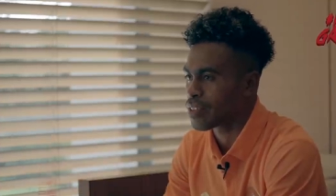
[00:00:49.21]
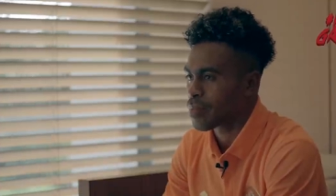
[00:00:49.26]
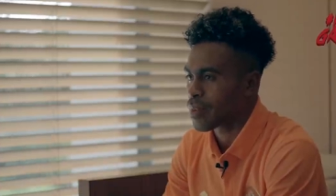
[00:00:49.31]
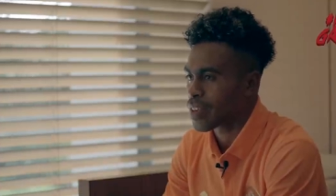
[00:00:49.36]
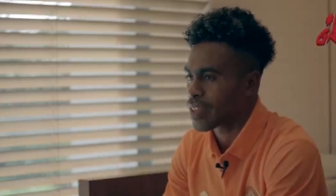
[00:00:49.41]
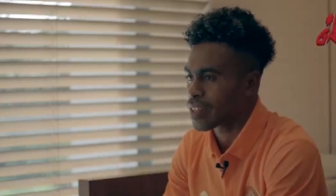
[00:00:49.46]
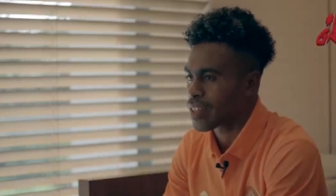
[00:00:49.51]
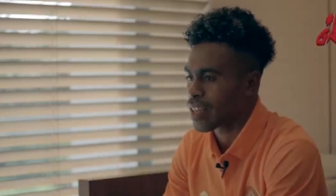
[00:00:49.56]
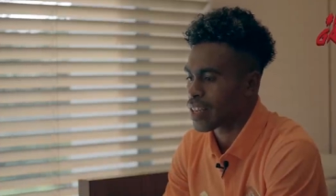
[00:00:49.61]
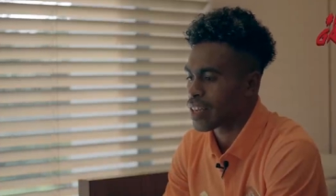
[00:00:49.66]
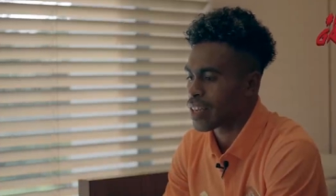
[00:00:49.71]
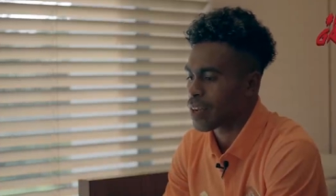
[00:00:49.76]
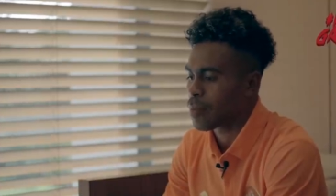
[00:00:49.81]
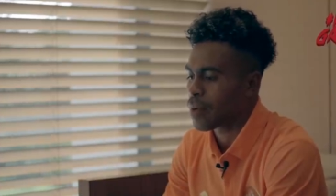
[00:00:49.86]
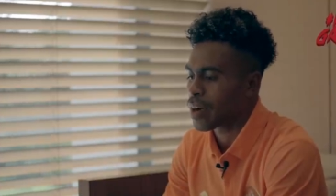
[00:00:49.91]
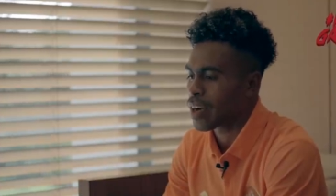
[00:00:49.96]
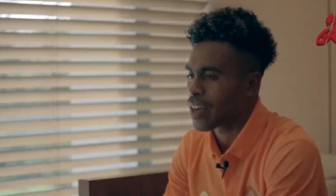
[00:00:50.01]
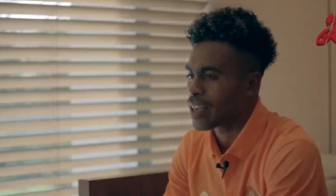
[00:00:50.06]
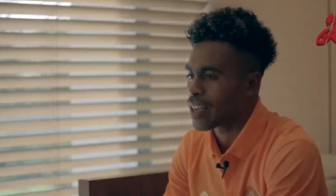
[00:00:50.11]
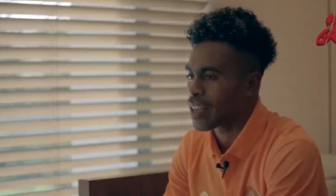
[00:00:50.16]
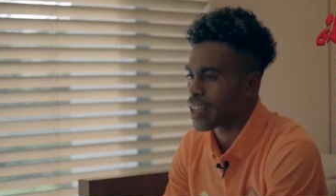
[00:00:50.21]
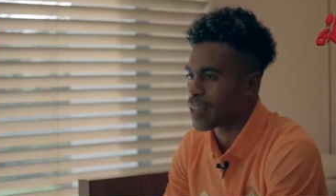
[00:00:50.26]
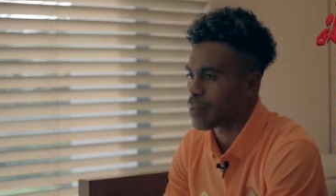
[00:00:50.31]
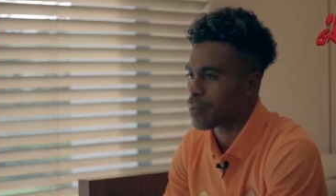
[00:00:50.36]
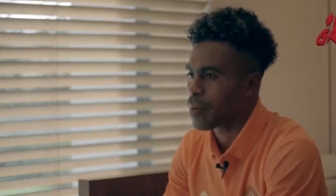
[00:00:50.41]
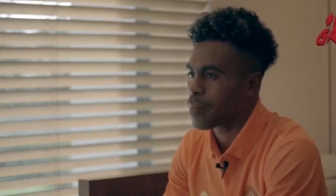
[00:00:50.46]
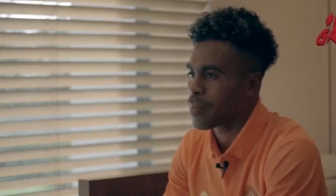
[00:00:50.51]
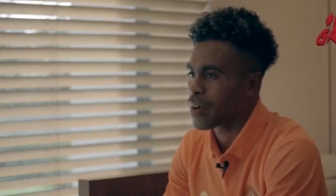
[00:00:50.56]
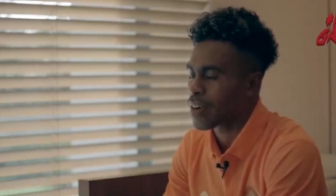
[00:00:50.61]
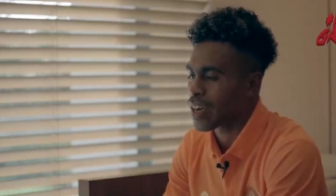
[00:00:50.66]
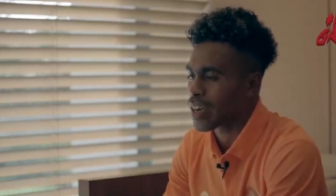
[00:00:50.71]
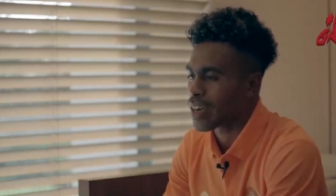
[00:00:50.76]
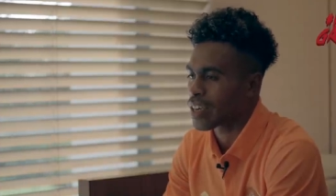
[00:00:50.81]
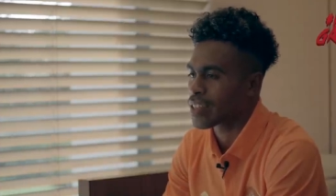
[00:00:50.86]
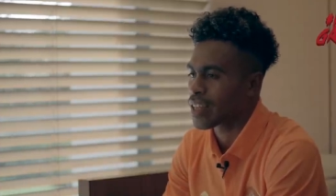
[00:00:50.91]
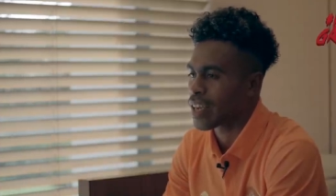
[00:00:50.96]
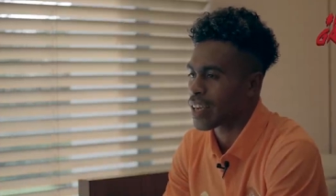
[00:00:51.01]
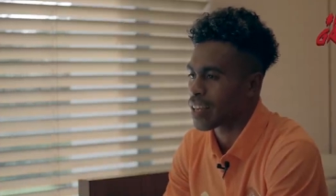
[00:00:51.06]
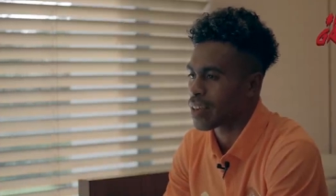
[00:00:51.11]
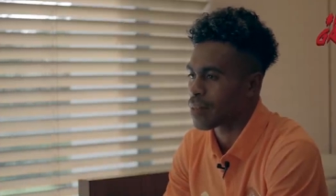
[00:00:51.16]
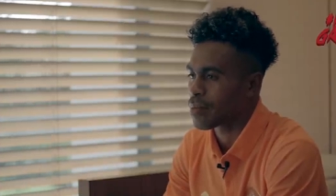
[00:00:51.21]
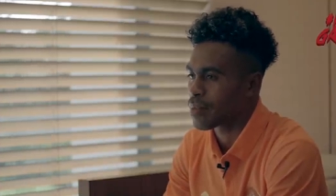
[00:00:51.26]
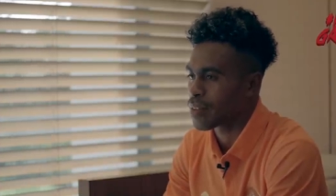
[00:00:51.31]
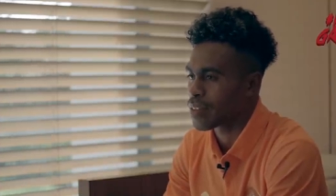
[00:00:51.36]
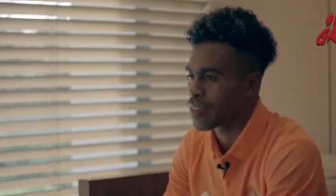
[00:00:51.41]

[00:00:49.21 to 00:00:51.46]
Bukan saya dinamakan dari mama kakak saya.